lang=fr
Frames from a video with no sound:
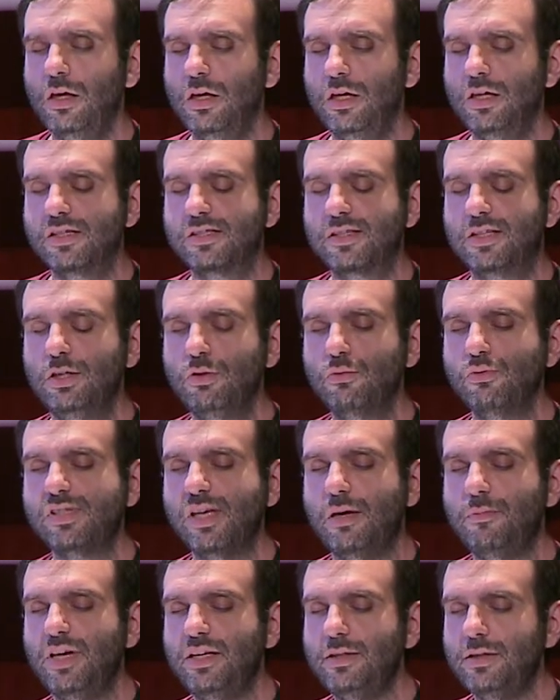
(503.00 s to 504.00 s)
Ce qui nous
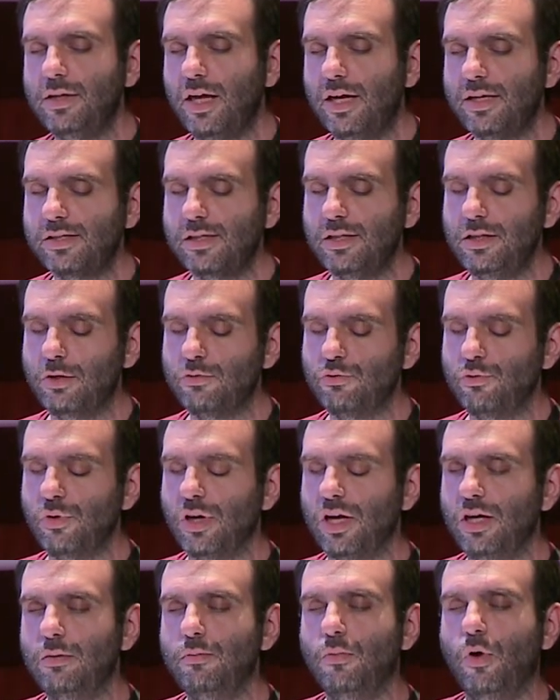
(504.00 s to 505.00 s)
amène assez
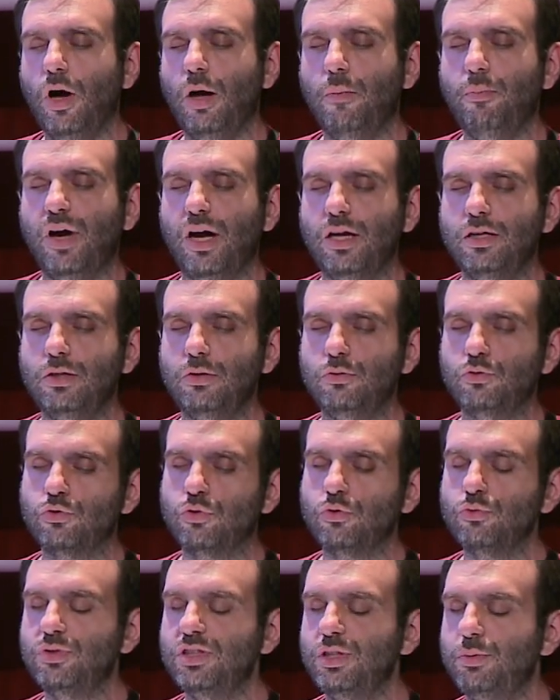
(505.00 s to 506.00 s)
naturellement à parler
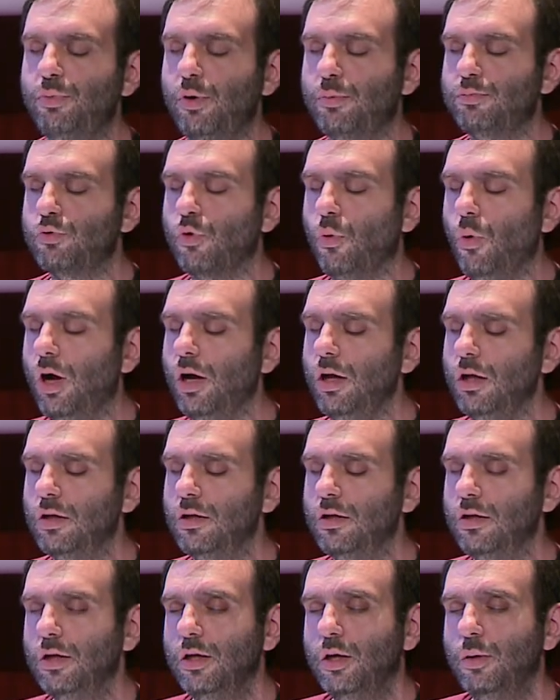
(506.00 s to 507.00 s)
aujourd'hui dipop 3
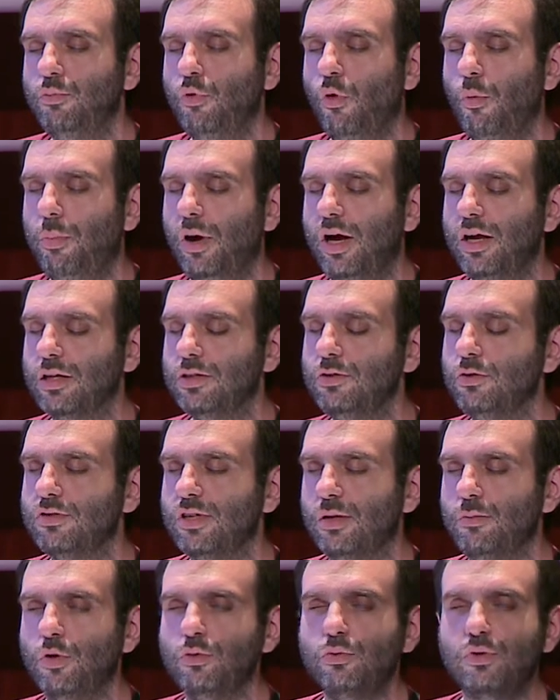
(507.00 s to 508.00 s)
pour parler
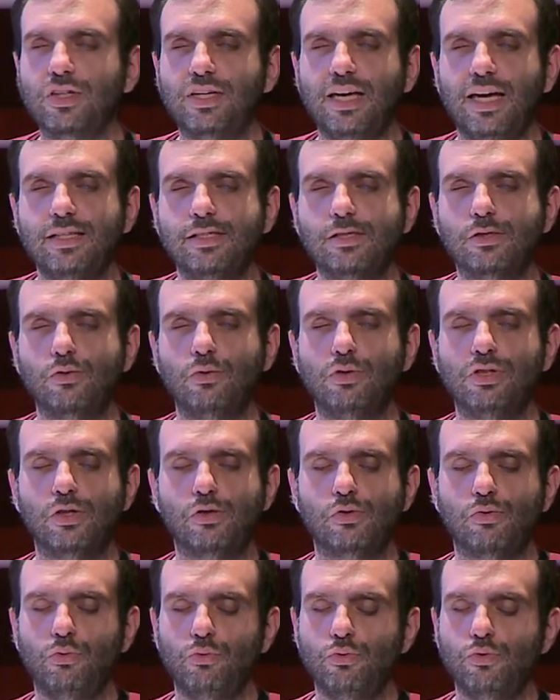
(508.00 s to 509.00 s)
notamment de quelles sont les
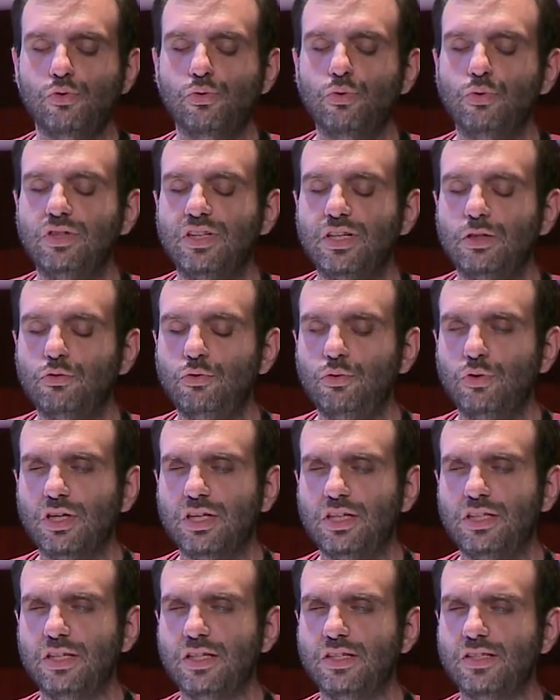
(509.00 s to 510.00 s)
solutions de lecture
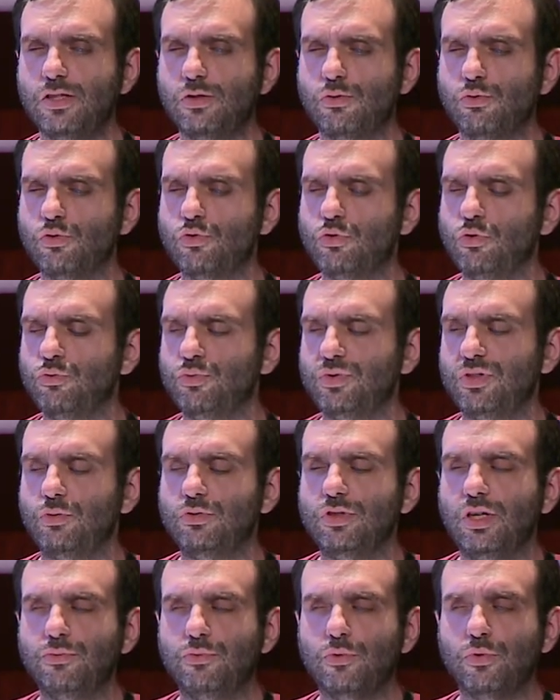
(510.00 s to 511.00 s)
qui existent aujourd'hui.
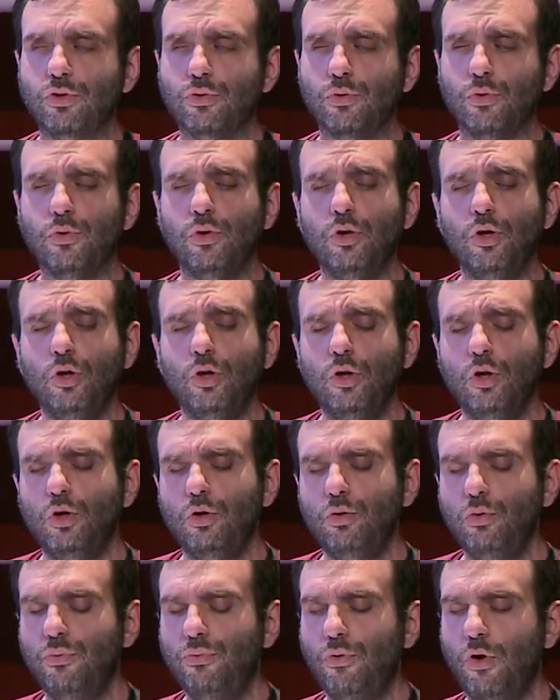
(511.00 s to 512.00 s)
On a vu que
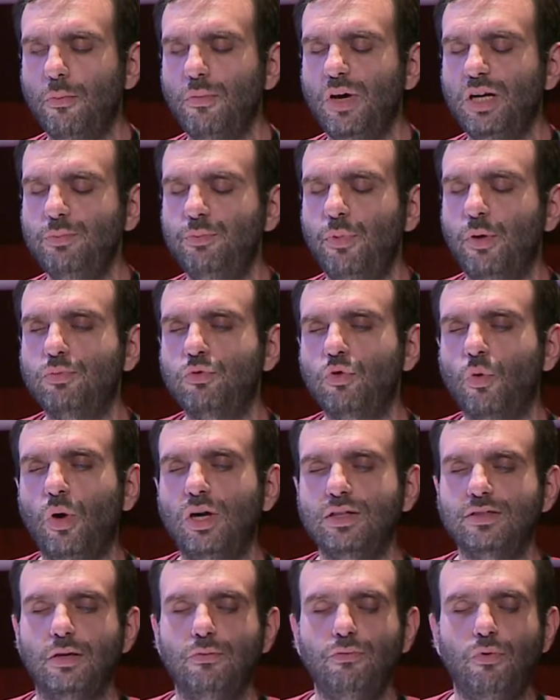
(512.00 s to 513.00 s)
le format EPUB
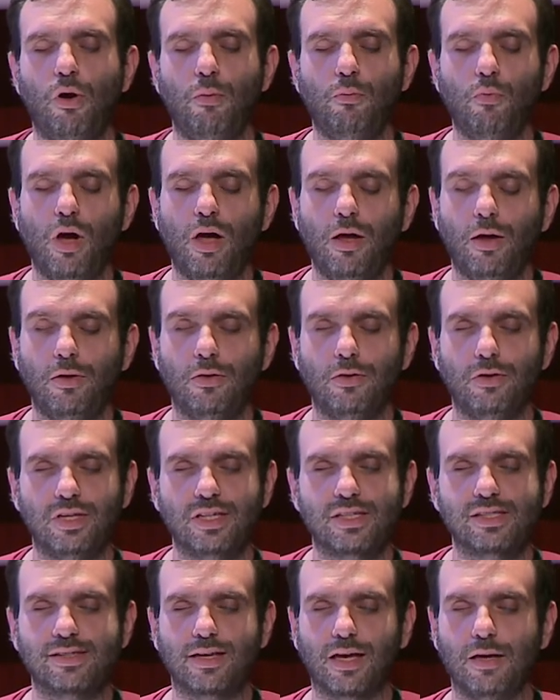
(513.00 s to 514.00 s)
3 est un format euh,
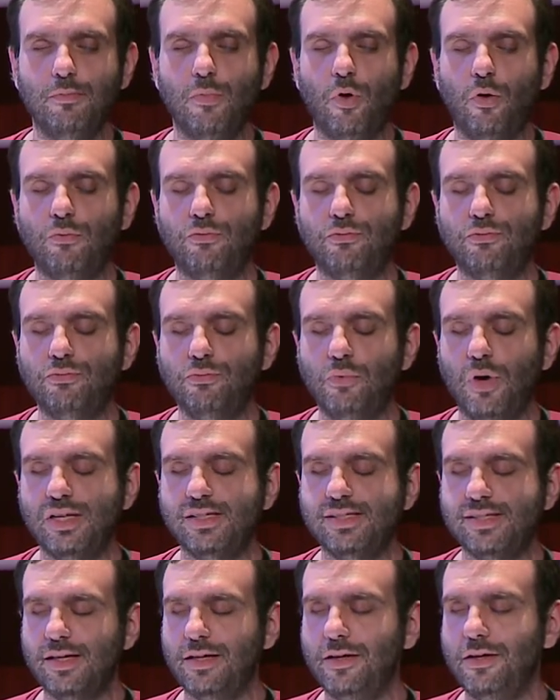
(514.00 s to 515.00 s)
extrêmement
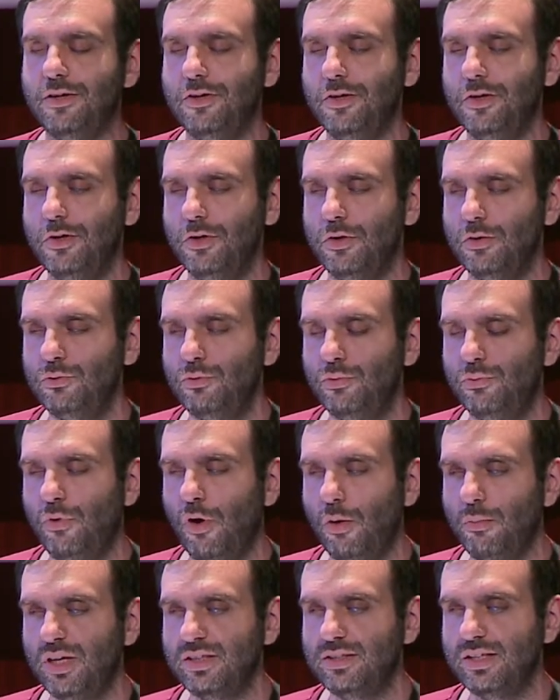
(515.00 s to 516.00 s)
voisin du
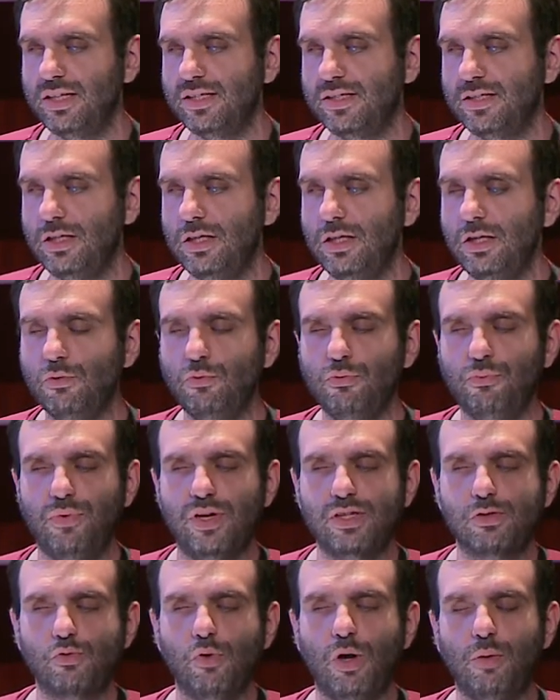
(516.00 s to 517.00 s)
format DAISY. Une
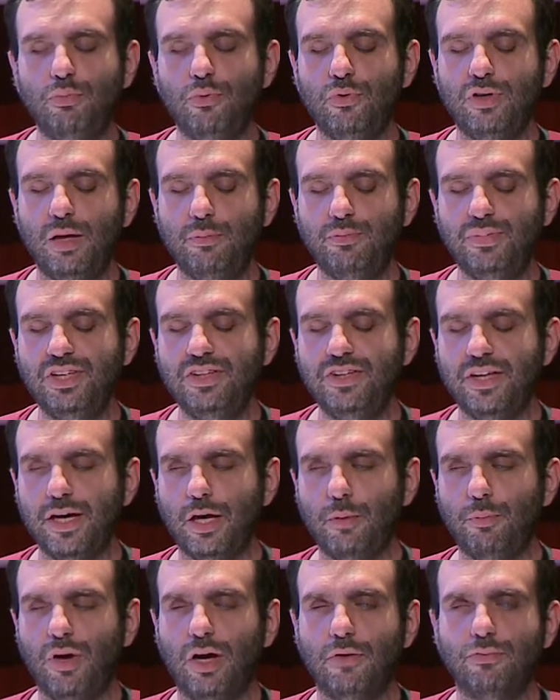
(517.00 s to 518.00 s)
façon un peu
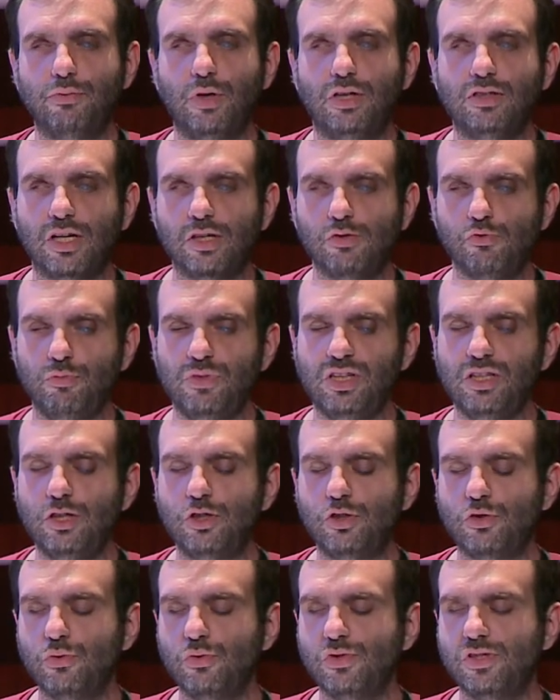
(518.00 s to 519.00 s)
lapidaire parfois de résumer les
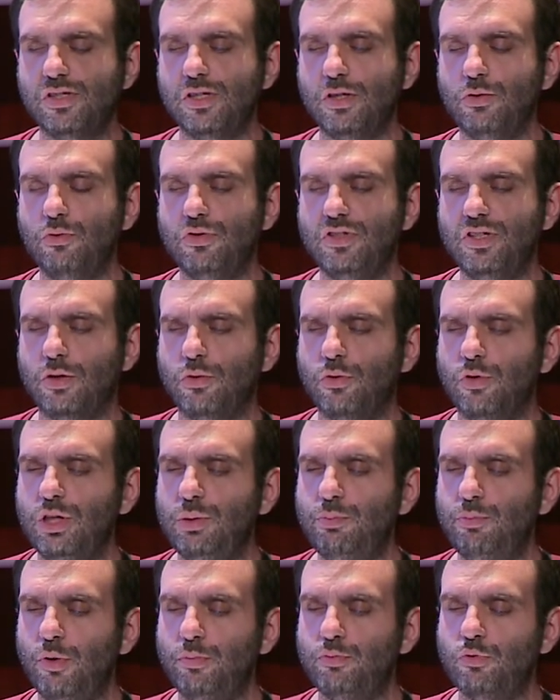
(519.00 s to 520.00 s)
choses, c'est de dire que
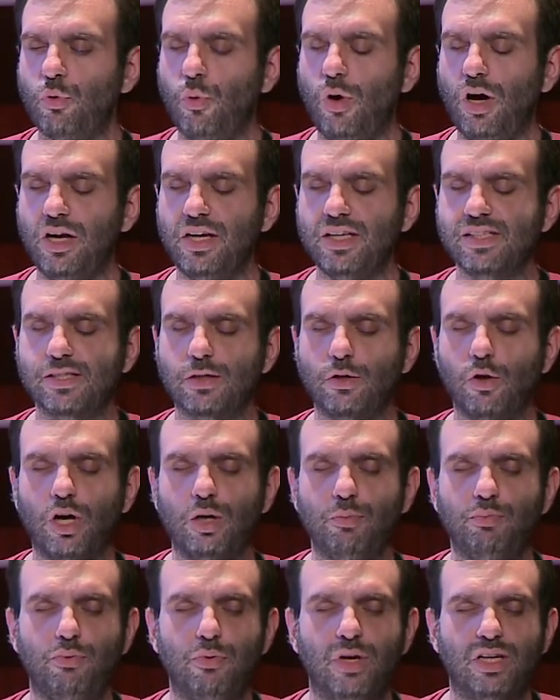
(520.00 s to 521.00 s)
EPUB 3 est ce
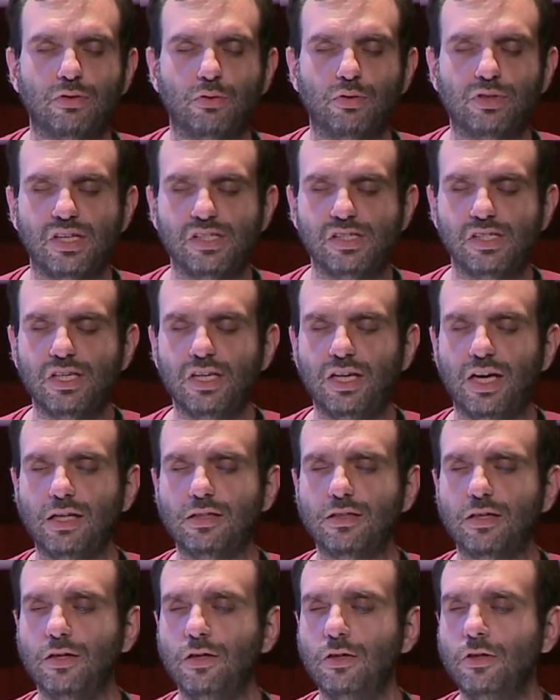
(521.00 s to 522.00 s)
qu'aurait pu être i
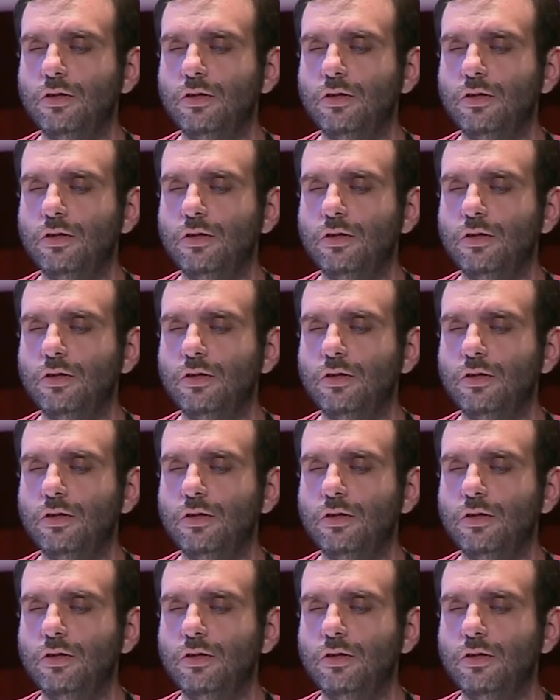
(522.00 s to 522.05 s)
4.